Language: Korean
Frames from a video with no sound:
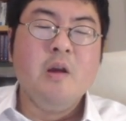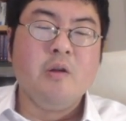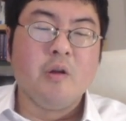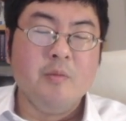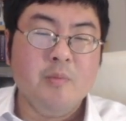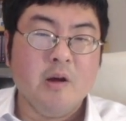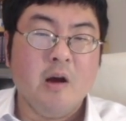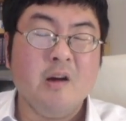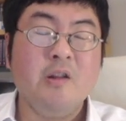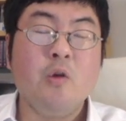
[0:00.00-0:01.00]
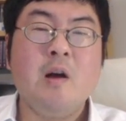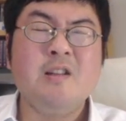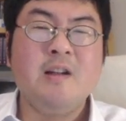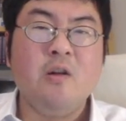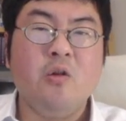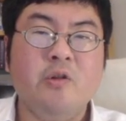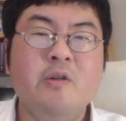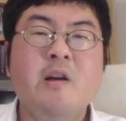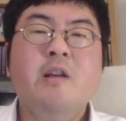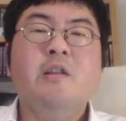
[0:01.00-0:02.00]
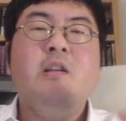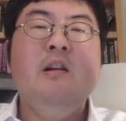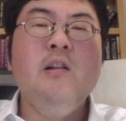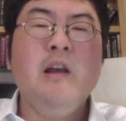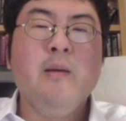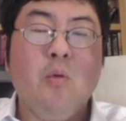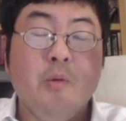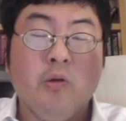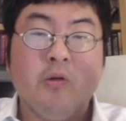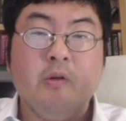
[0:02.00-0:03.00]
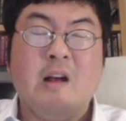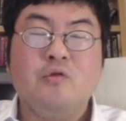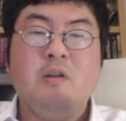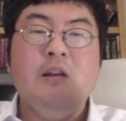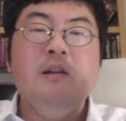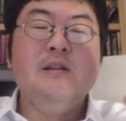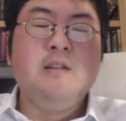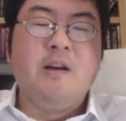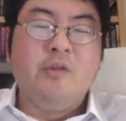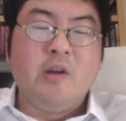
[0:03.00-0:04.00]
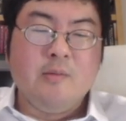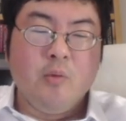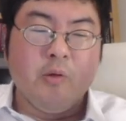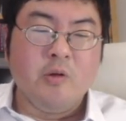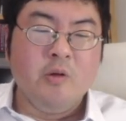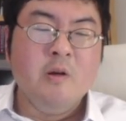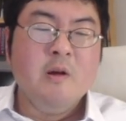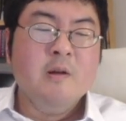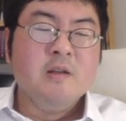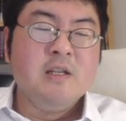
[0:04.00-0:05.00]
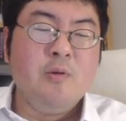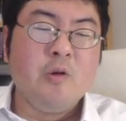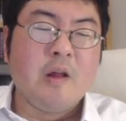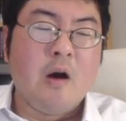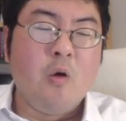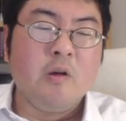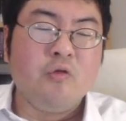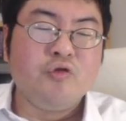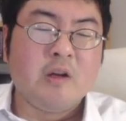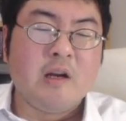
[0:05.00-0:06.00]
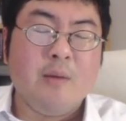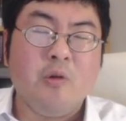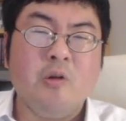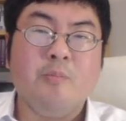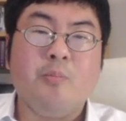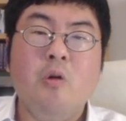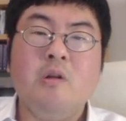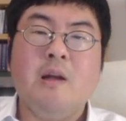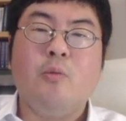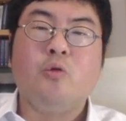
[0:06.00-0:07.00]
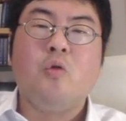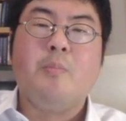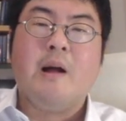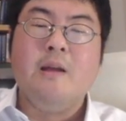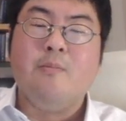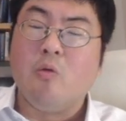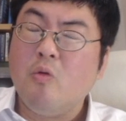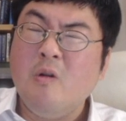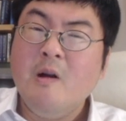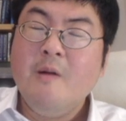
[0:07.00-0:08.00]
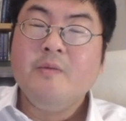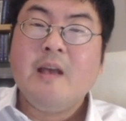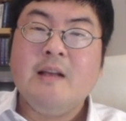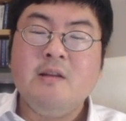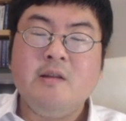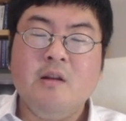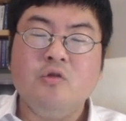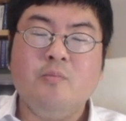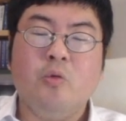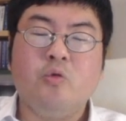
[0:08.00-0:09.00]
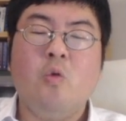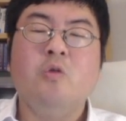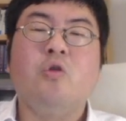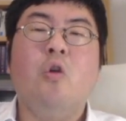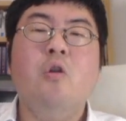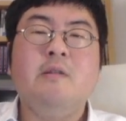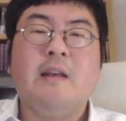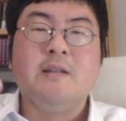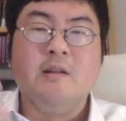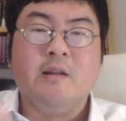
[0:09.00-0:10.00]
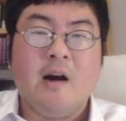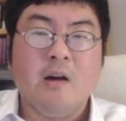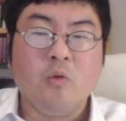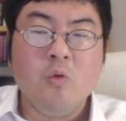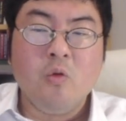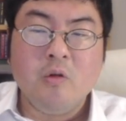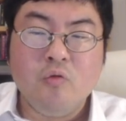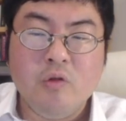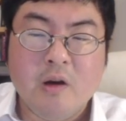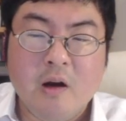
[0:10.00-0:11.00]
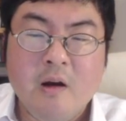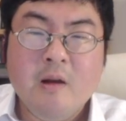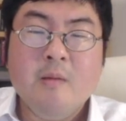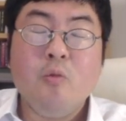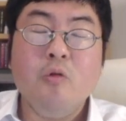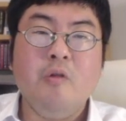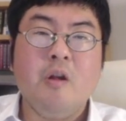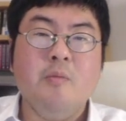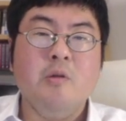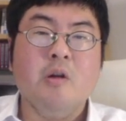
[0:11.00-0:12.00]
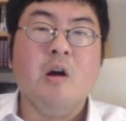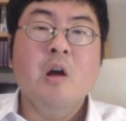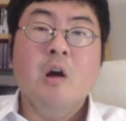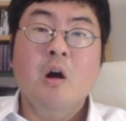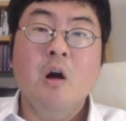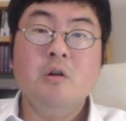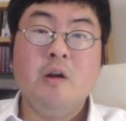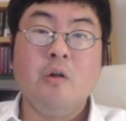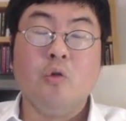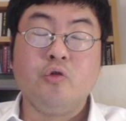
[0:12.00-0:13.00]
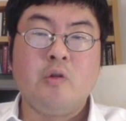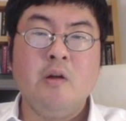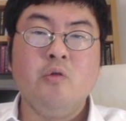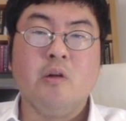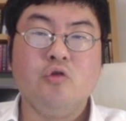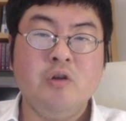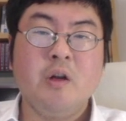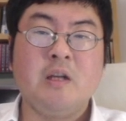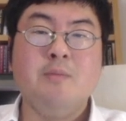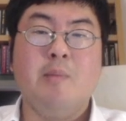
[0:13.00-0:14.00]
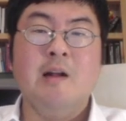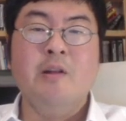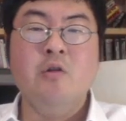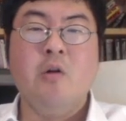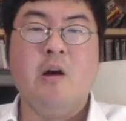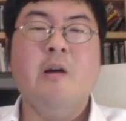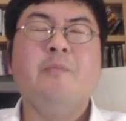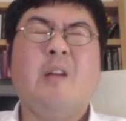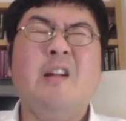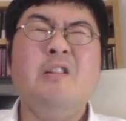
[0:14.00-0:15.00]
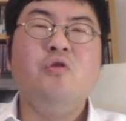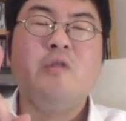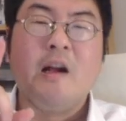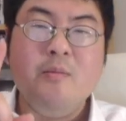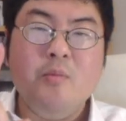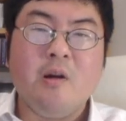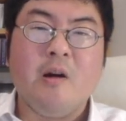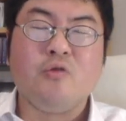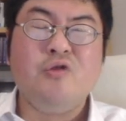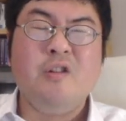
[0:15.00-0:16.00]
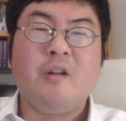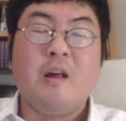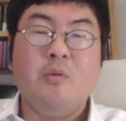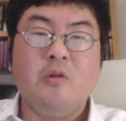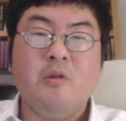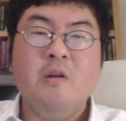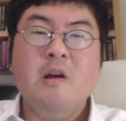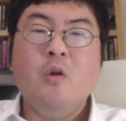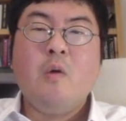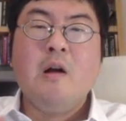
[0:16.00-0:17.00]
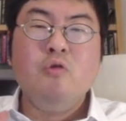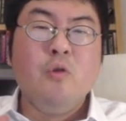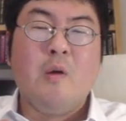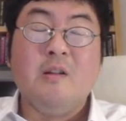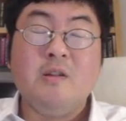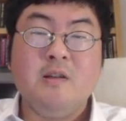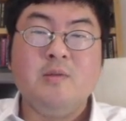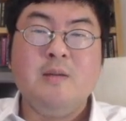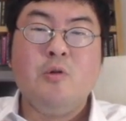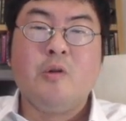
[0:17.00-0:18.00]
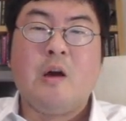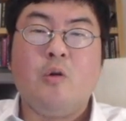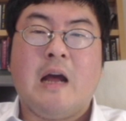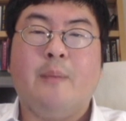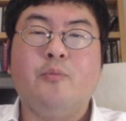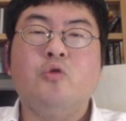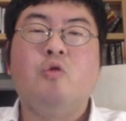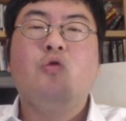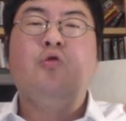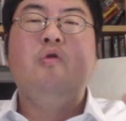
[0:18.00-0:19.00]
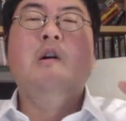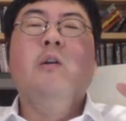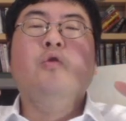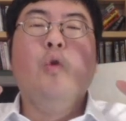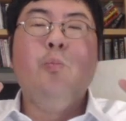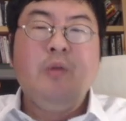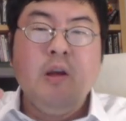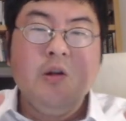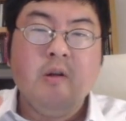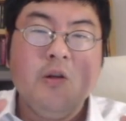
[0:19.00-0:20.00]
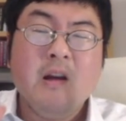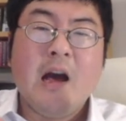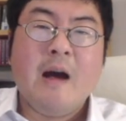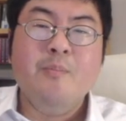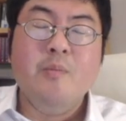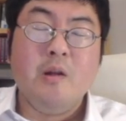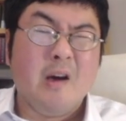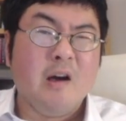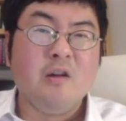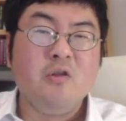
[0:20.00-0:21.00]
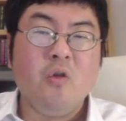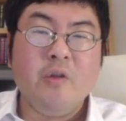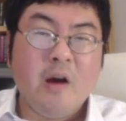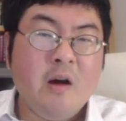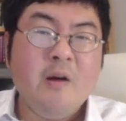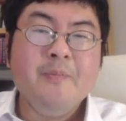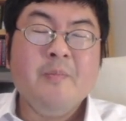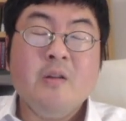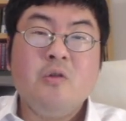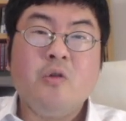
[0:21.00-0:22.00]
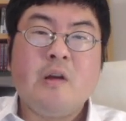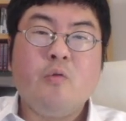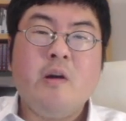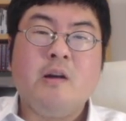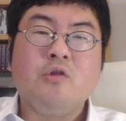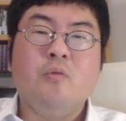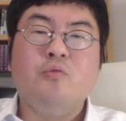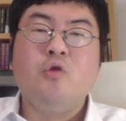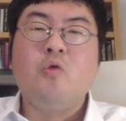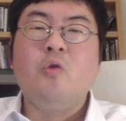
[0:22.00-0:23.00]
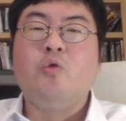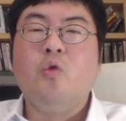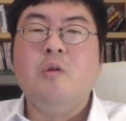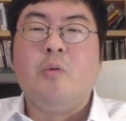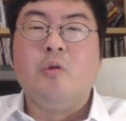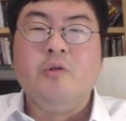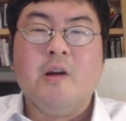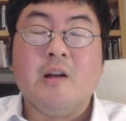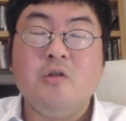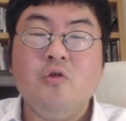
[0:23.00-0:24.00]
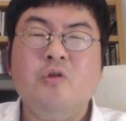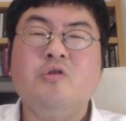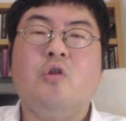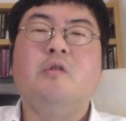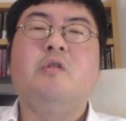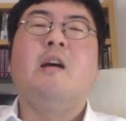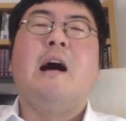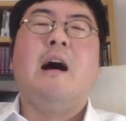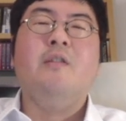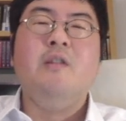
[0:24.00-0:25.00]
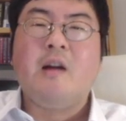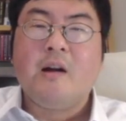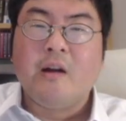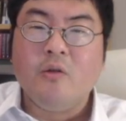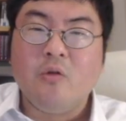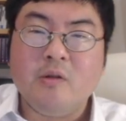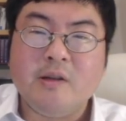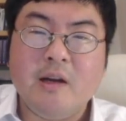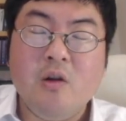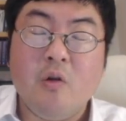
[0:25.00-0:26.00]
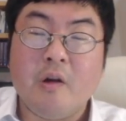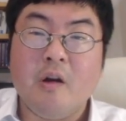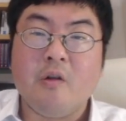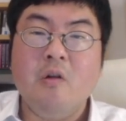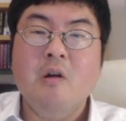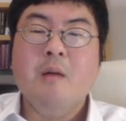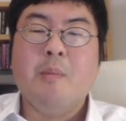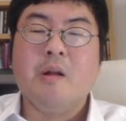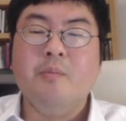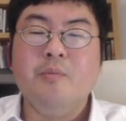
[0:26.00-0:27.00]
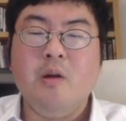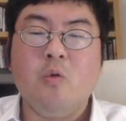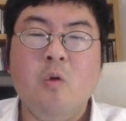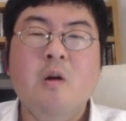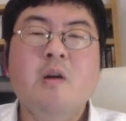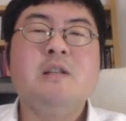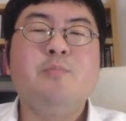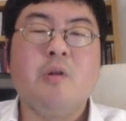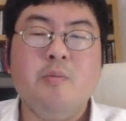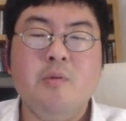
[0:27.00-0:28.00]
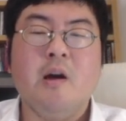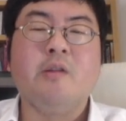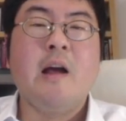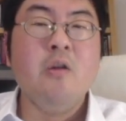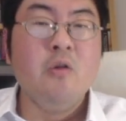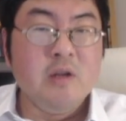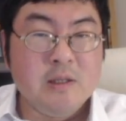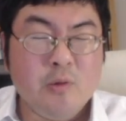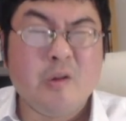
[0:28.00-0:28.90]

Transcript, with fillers: 있었습니다. 근데 확실한 거는 길게 보면은 아주 긴 시간대를 보면은 11월 4월에 투자를 하면은 벌 때 보통 많이 보고 깨질 때는 좀 보통 덜 깨진다. 이런 거를 우리가 볼 수 있습니다. 어, 그래서 어쩌라는 거야? 주식을 사지 말라는 거야. 아니, 그건 아닙니다. 주식을 사면은 확률이 지금 11월 4월에 압도적으로 높기는 합니다. 그러나 그렇다고 해가지고 무조건 돈을 버느냐 그거는 절대 아니라라는 거를 제가 이 영상에서 말씀드리고 싶었습니다. 당연히 11월